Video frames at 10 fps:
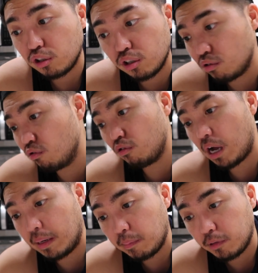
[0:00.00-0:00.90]
siguro
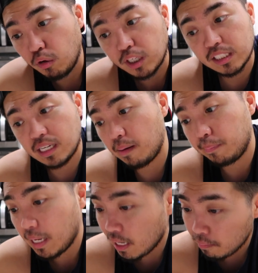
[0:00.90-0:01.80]
hanap ng work dyan
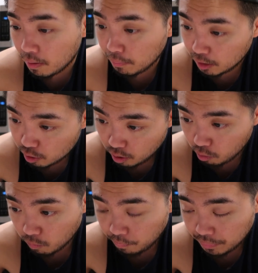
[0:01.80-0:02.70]
para ma-petition
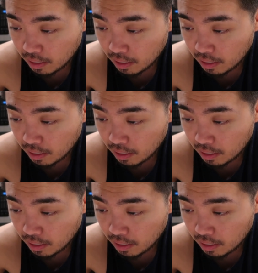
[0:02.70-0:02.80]
ako.